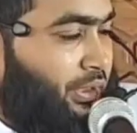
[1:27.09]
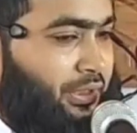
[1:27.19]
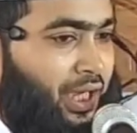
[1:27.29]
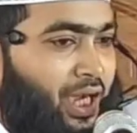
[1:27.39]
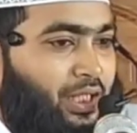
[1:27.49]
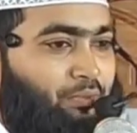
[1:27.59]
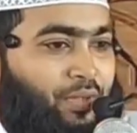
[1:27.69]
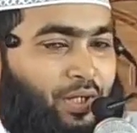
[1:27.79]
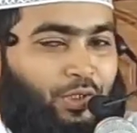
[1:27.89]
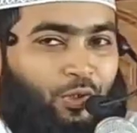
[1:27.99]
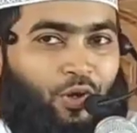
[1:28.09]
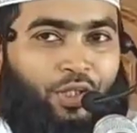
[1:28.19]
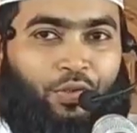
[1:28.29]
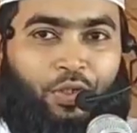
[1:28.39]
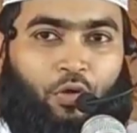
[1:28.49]
সাতবার
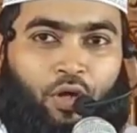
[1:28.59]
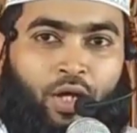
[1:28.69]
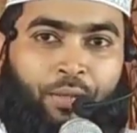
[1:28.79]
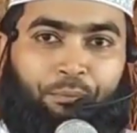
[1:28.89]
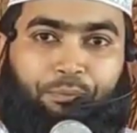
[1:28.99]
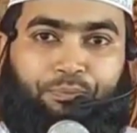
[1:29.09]
দৌড়াদৌড়ি করলেন